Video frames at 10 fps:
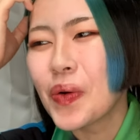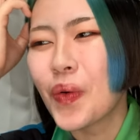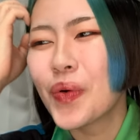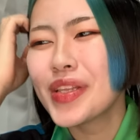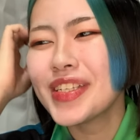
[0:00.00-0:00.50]

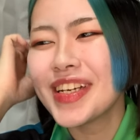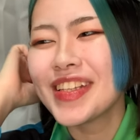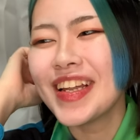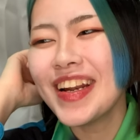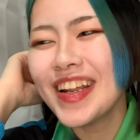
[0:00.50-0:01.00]
ここでさ、
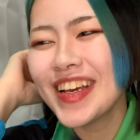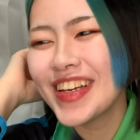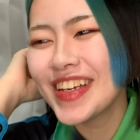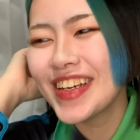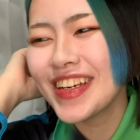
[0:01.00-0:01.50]
年
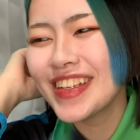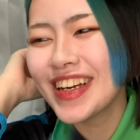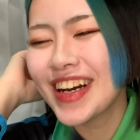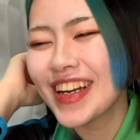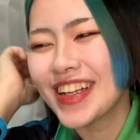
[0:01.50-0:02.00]
齢だ
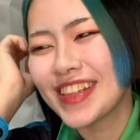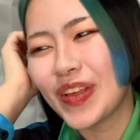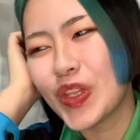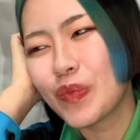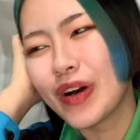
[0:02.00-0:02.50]
からって
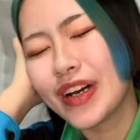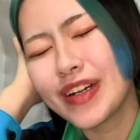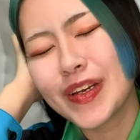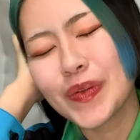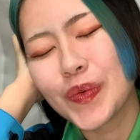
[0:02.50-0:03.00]
いうのもあれ
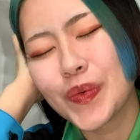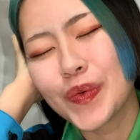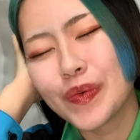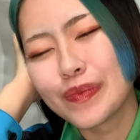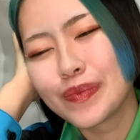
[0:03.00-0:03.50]
だけ
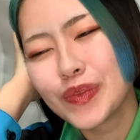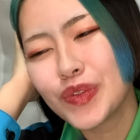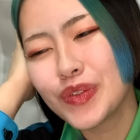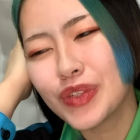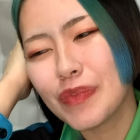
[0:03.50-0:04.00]
ど、
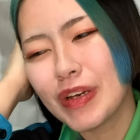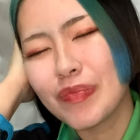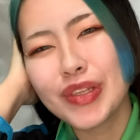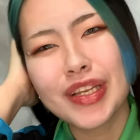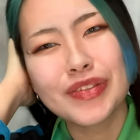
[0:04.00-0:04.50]
ちょっとやっぱ胃
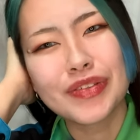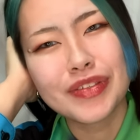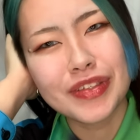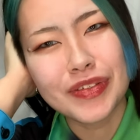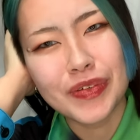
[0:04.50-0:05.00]
もたれするん
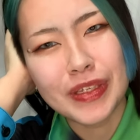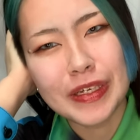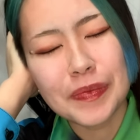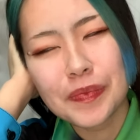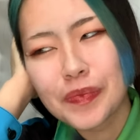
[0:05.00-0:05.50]
ですよ
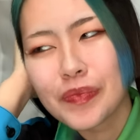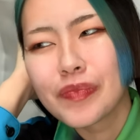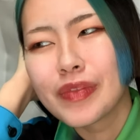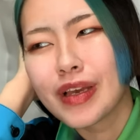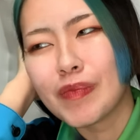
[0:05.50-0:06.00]
ね。
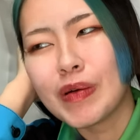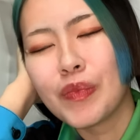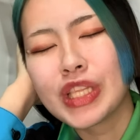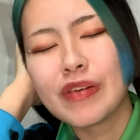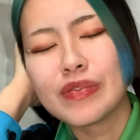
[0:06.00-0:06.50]
甘いも
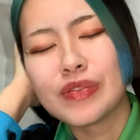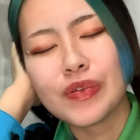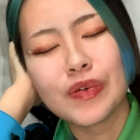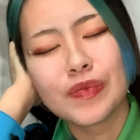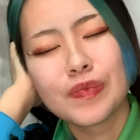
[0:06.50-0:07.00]
の食べると。